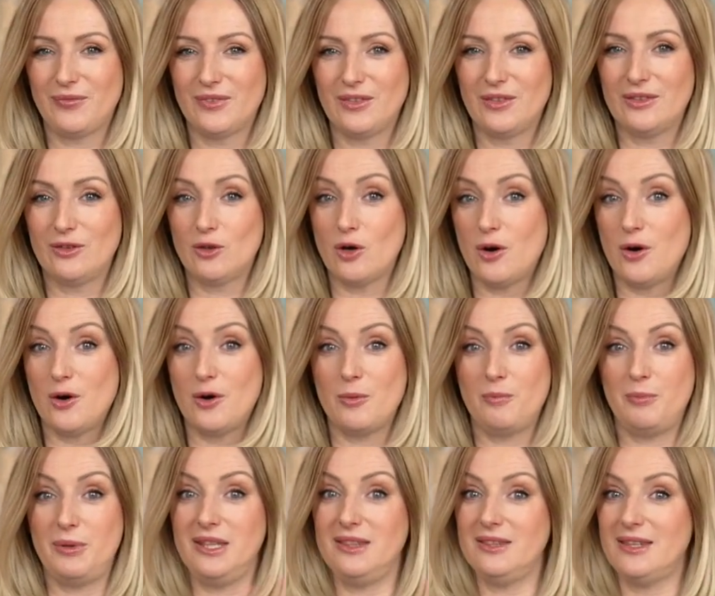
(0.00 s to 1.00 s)
do
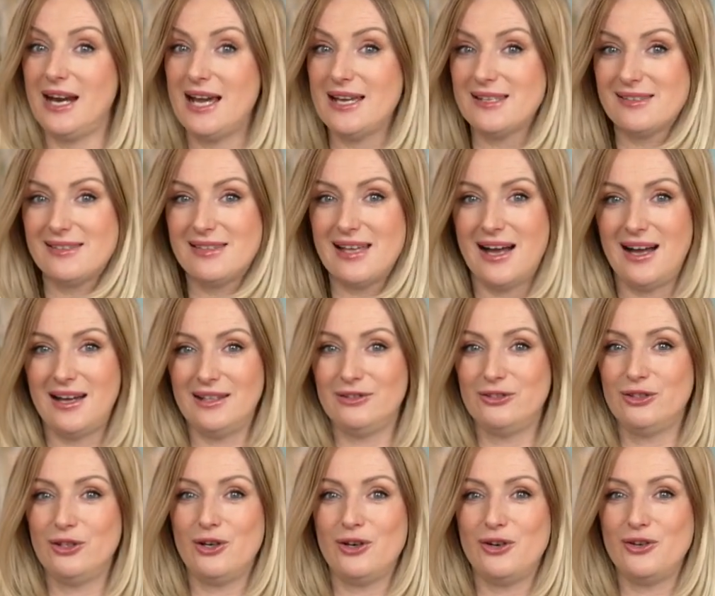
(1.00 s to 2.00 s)
Pinteresta,
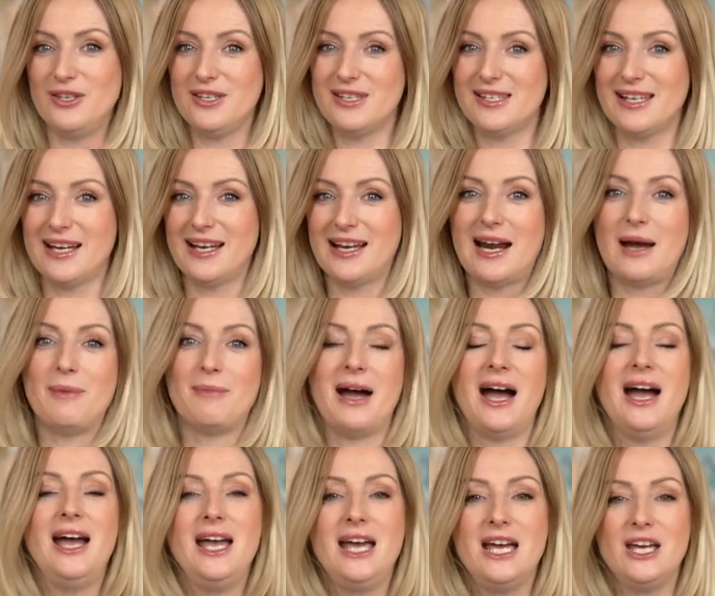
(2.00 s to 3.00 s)
do Instagrama